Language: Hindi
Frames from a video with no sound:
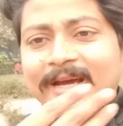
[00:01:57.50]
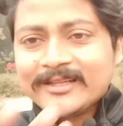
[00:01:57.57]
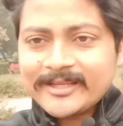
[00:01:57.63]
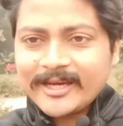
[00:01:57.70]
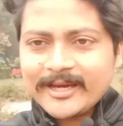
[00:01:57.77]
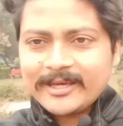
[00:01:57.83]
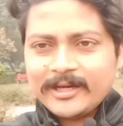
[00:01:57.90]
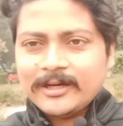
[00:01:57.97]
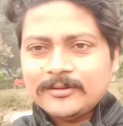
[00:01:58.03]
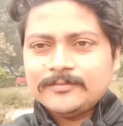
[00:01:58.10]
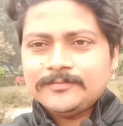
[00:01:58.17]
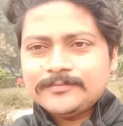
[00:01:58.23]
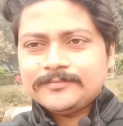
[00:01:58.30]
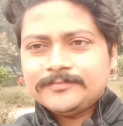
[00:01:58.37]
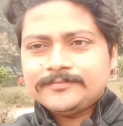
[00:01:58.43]
डेथ है क्या
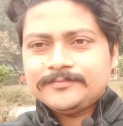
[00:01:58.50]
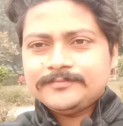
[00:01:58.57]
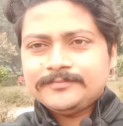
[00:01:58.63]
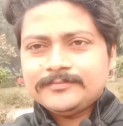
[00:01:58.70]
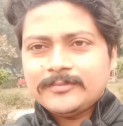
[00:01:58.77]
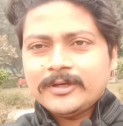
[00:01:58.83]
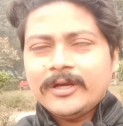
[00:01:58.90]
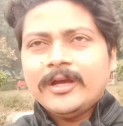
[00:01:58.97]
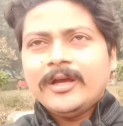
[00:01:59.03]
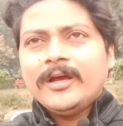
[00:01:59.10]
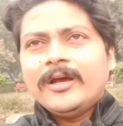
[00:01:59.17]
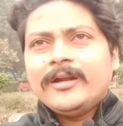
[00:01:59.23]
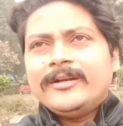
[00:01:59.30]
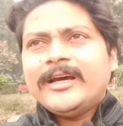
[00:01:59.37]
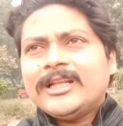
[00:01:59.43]

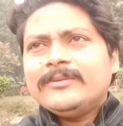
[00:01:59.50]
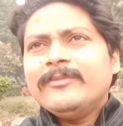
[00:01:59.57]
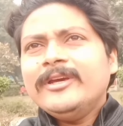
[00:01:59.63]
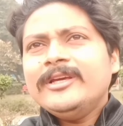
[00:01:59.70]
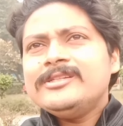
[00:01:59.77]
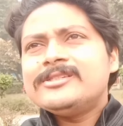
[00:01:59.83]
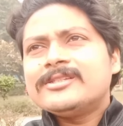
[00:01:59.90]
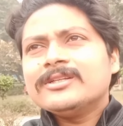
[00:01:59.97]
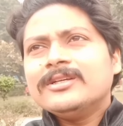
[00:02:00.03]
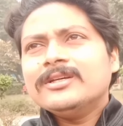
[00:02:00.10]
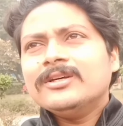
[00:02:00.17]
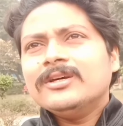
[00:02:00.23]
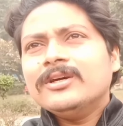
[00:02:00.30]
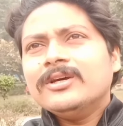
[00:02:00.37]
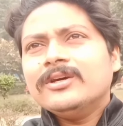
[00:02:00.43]
डेथ मीन्स
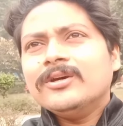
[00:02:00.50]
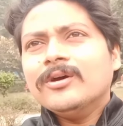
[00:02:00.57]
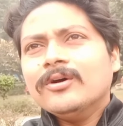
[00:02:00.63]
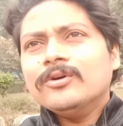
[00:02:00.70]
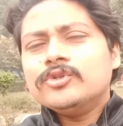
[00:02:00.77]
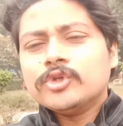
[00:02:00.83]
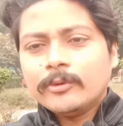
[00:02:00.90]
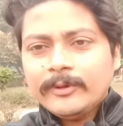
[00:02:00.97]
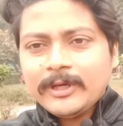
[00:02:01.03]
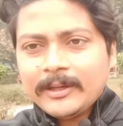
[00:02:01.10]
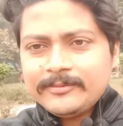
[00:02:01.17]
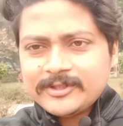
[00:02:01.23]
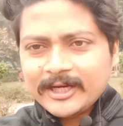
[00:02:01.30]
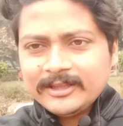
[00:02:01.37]
जो भी आप